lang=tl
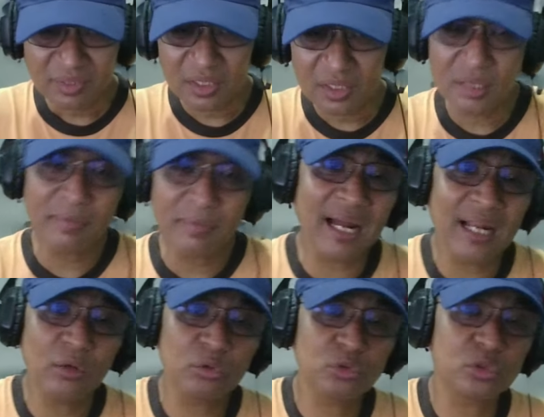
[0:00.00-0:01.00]
sa
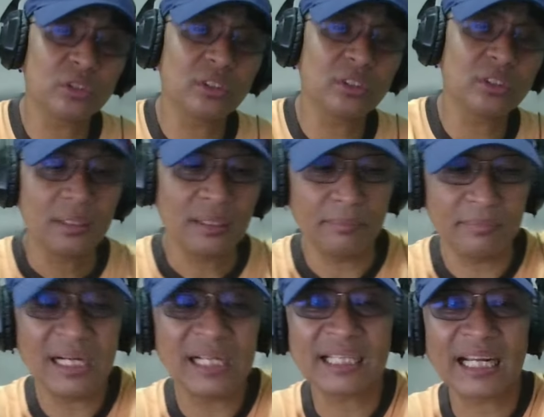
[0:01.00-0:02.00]
mga lungsod ng
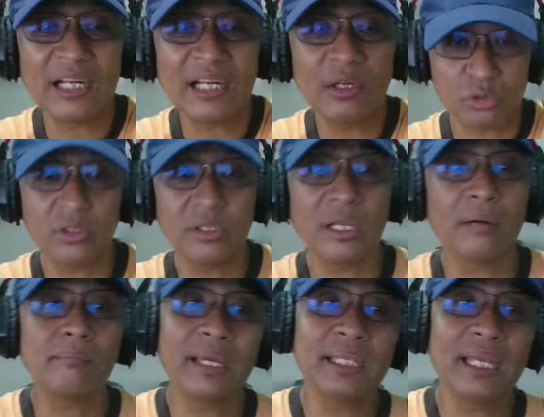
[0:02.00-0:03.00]
mga taga lungsod ng
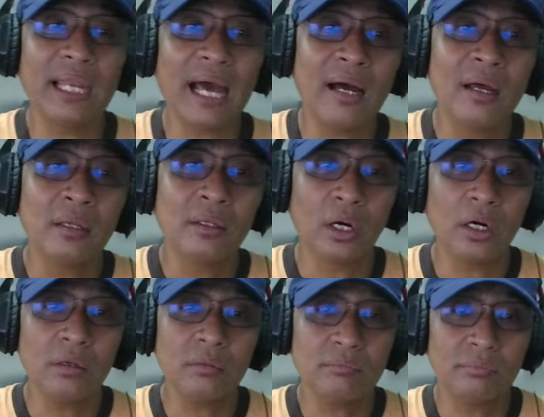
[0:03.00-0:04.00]
Maynila
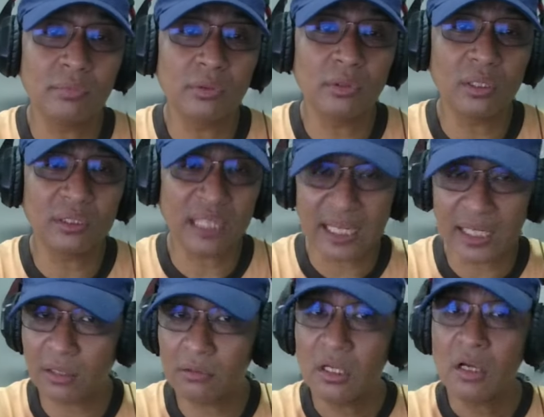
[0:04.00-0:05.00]
no
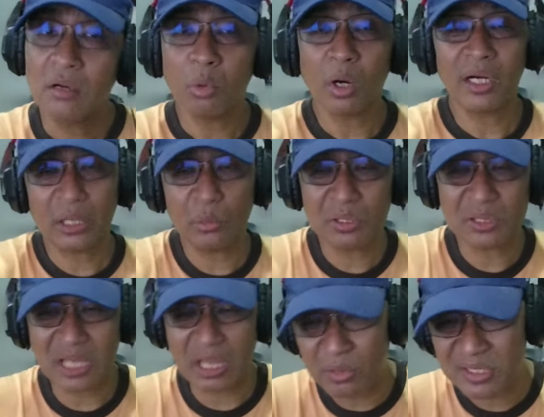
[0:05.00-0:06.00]
talagang mukhang iwas
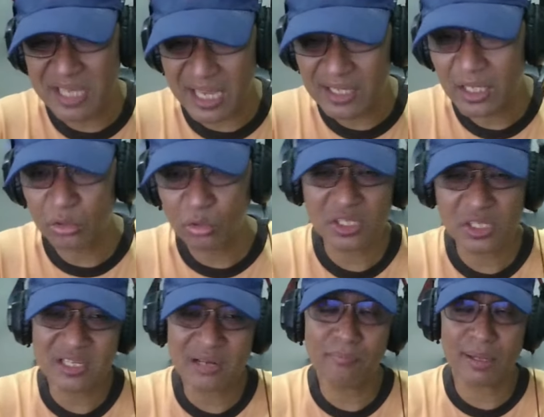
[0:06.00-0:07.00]
na iwas din itong si
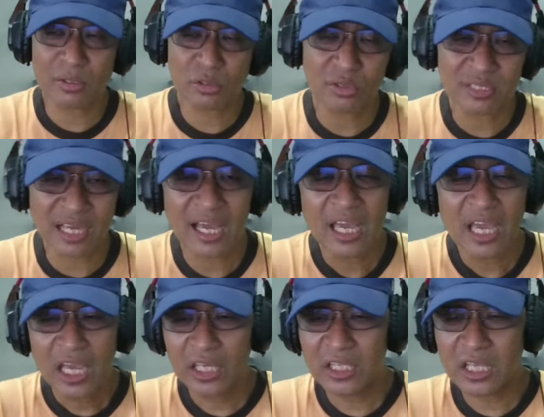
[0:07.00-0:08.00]
Sam Bersosa
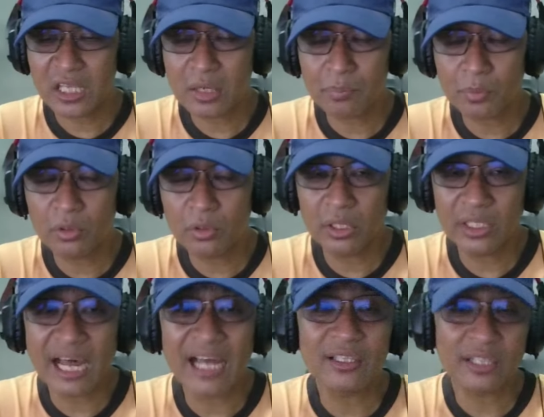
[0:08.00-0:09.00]
hindi niya po
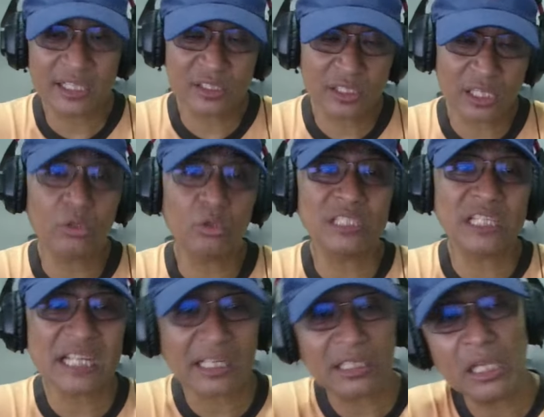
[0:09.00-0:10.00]
ina-address ito
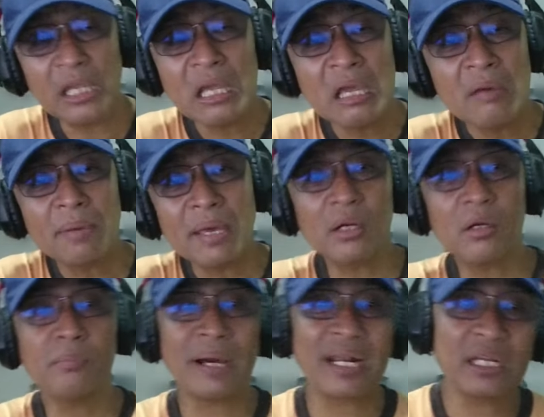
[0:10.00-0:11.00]
directly pero
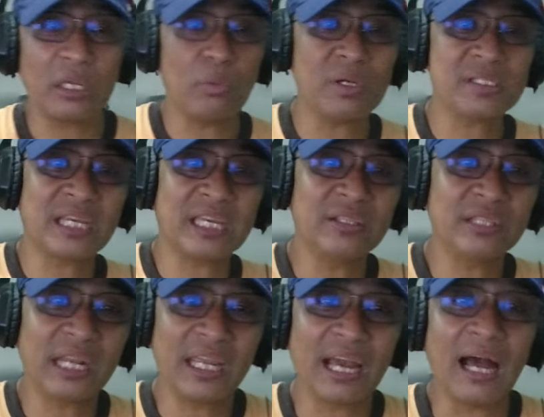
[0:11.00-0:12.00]
parang iwas sa
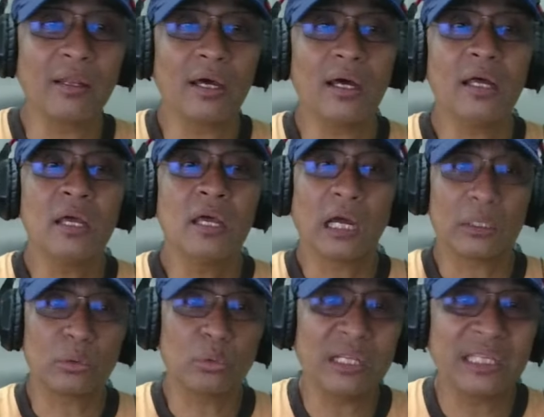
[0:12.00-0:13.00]
intriga na
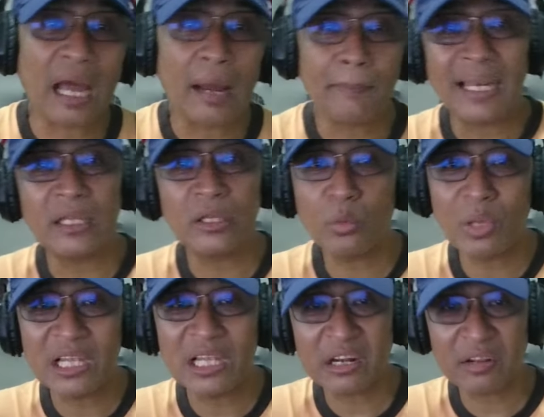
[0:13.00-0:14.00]
katulad nga pala ni
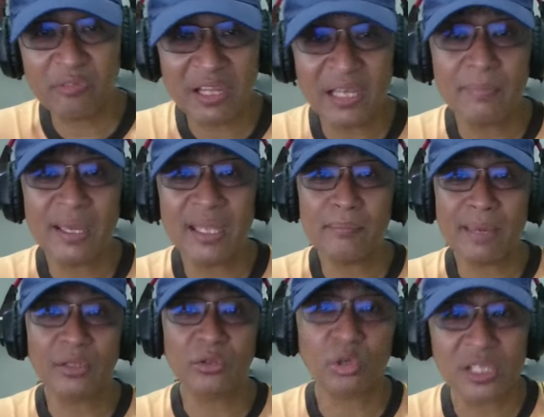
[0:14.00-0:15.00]
Willie Revilla may na
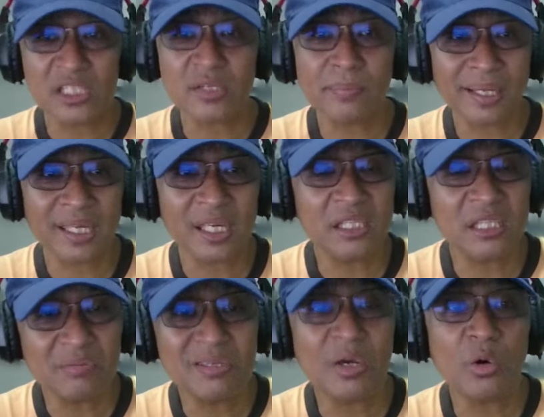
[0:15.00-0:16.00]
mentor niya sa pagiging
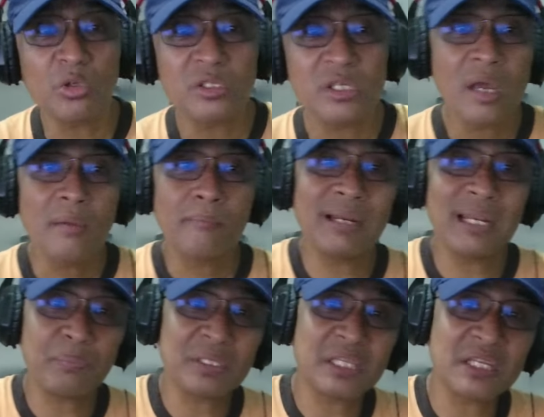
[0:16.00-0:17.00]
TV host
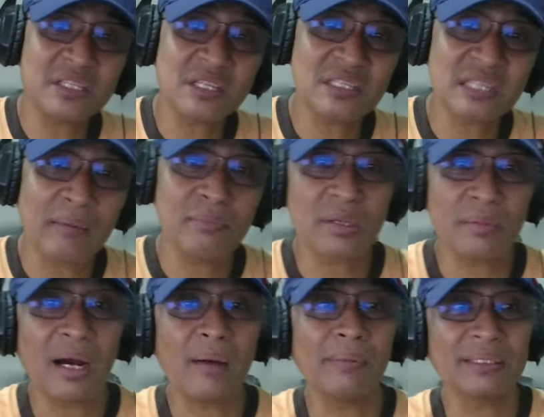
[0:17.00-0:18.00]
malapit din si Sam sa
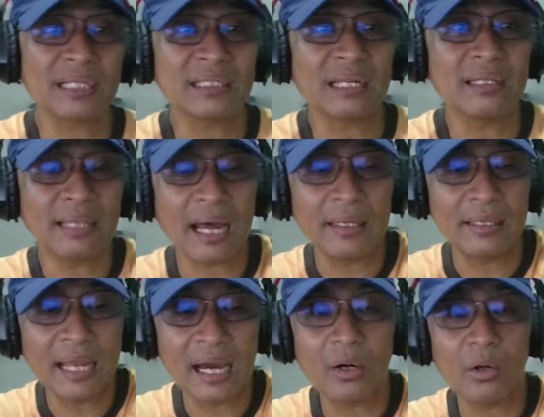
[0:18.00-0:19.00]
mga matatanda
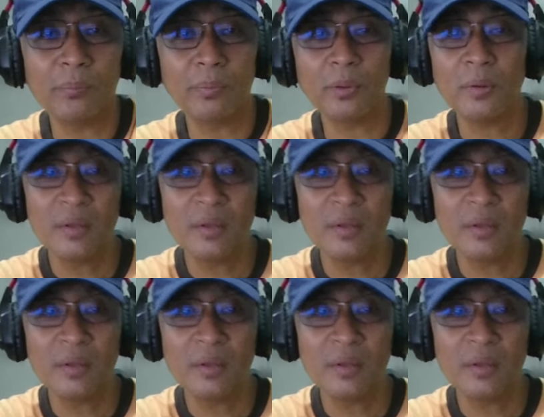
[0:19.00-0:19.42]
na ako po